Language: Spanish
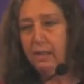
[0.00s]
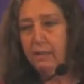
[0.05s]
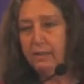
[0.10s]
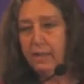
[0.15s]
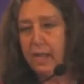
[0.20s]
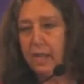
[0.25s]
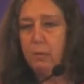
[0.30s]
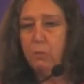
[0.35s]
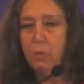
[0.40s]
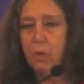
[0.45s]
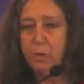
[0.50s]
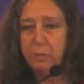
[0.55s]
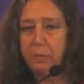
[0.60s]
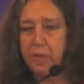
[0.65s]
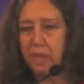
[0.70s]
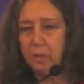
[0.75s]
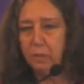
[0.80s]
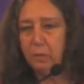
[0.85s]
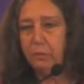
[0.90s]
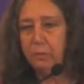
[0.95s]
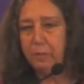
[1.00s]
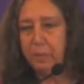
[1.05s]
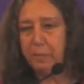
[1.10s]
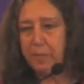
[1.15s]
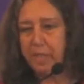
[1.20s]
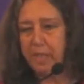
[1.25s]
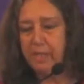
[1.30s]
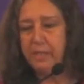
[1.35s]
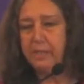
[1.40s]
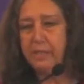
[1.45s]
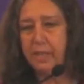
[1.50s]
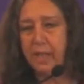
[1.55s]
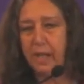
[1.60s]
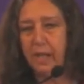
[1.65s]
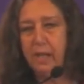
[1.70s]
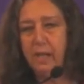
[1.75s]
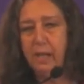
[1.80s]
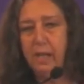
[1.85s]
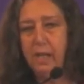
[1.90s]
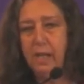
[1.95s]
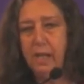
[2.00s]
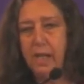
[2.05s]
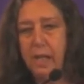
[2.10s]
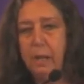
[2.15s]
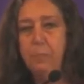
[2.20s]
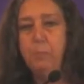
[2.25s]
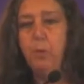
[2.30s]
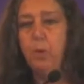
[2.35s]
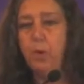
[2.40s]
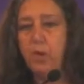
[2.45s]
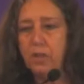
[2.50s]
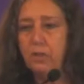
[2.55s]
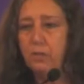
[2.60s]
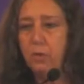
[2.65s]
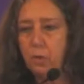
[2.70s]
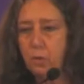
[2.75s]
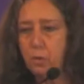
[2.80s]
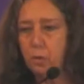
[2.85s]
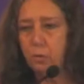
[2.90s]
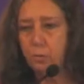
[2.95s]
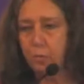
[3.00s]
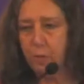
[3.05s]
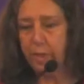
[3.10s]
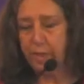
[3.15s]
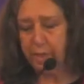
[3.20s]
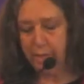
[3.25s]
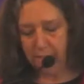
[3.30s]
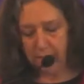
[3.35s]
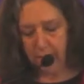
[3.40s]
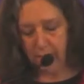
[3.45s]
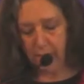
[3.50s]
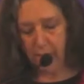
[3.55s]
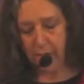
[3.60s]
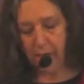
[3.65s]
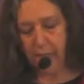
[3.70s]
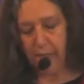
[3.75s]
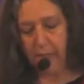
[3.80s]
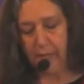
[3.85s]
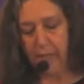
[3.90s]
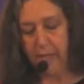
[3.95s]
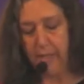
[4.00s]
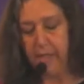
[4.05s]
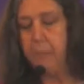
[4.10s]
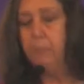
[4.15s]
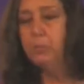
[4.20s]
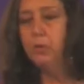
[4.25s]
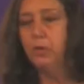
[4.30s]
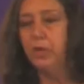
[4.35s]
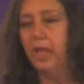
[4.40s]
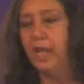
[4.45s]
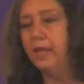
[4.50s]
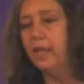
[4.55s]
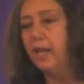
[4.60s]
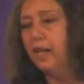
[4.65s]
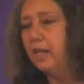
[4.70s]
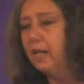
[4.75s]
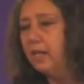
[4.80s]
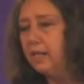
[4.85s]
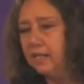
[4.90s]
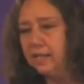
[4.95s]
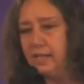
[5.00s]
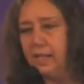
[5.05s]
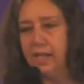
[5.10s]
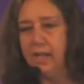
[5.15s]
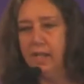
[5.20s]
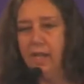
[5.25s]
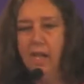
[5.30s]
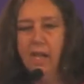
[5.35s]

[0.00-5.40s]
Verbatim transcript: del movimiento feminista y por eso yo fui eh, diputada en ese